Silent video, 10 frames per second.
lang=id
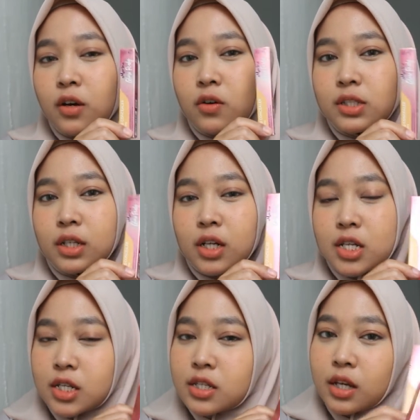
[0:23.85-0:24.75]
concealer
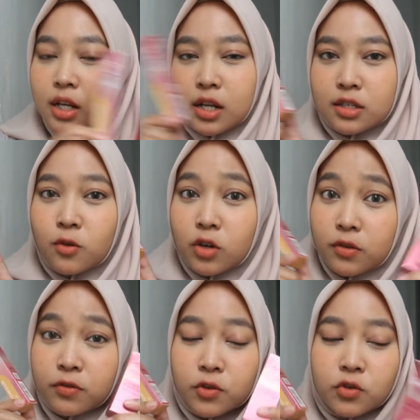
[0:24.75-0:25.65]
jadi sekalian aja aku
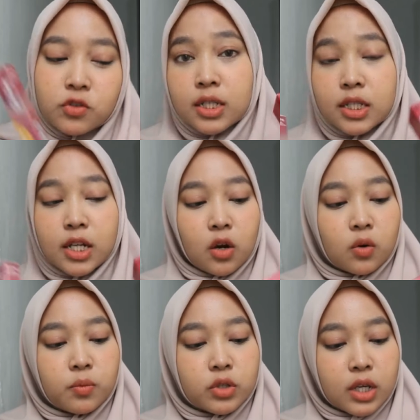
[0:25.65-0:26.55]
review di sini
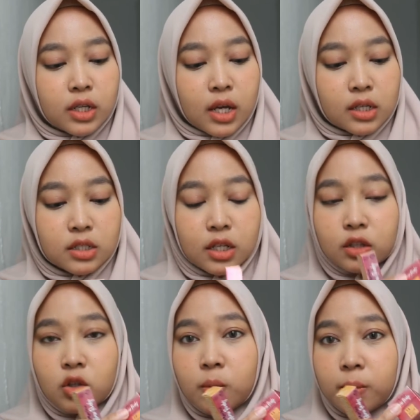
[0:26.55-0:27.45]
aku punya yang
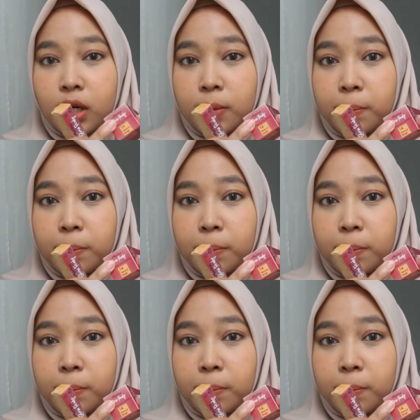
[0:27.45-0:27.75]
shade nomor